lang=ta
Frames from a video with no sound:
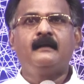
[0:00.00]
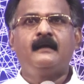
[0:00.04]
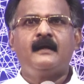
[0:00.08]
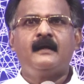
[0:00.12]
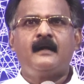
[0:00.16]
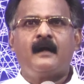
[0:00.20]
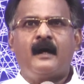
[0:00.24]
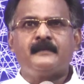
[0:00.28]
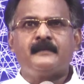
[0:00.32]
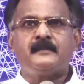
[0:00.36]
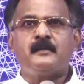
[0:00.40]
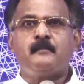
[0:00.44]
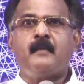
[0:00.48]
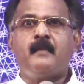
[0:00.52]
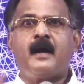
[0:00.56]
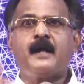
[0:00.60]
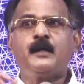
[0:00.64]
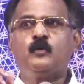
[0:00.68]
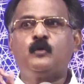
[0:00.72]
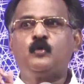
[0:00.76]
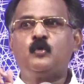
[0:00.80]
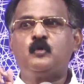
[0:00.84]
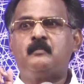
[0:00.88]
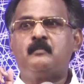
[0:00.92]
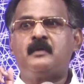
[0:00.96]
அந்த
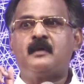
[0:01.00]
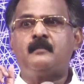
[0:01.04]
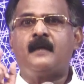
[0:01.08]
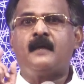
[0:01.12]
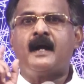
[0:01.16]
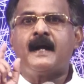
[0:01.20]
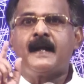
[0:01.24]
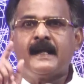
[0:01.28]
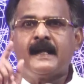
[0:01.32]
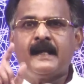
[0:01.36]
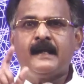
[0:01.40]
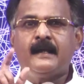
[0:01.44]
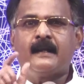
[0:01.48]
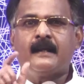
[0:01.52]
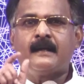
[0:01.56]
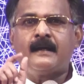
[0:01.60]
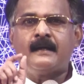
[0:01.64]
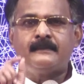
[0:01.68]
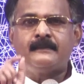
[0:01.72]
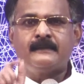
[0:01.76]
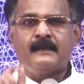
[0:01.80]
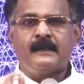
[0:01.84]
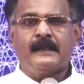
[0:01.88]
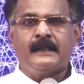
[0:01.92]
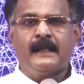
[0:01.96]
மறுரூபம் அடைகிற
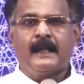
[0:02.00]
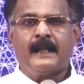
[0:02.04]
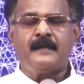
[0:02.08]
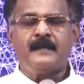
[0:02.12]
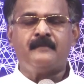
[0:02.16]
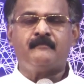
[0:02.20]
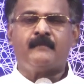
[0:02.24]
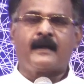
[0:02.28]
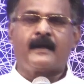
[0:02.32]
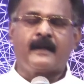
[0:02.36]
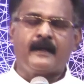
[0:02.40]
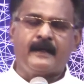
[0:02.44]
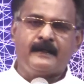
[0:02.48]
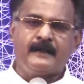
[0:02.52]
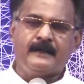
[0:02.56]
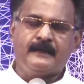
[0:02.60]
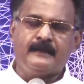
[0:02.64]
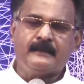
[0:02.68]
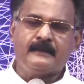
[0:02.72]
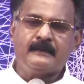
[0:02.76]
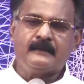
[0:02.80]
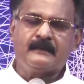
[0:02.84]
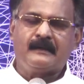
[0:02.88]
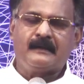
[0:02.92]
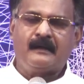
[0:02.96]
அந்த நிலை வரை
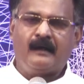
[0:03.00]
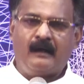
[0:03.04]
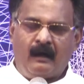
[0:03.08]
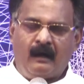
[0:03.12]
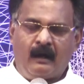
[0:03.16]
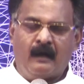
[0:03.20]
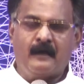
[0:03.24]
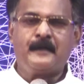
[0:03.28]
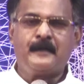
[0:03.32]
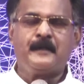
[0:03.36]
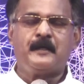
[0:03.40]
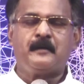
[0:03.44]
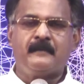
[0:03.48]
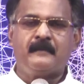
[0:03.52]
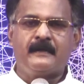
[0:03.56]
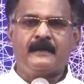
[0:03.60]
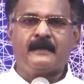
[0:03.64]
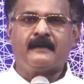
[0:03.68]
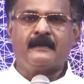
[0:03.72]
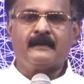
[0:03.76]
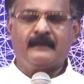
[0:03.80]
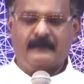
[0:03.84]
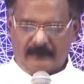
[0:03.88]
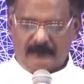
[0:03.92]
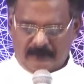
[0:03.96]
ஆண்டவர்
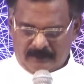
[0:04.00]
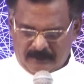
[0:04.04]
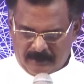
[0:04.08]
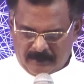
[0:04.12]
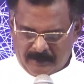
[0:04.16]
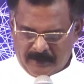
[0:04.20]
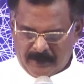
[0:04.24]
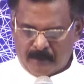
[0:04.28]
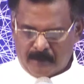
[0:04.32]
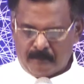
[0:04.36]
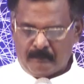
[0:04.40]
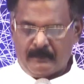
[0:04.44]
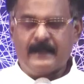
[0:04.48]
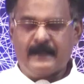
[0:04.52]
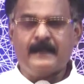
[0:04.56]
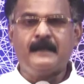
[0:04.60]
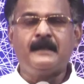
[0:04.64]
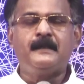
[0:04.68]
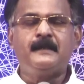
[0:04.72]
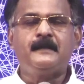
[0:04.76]
நம்மை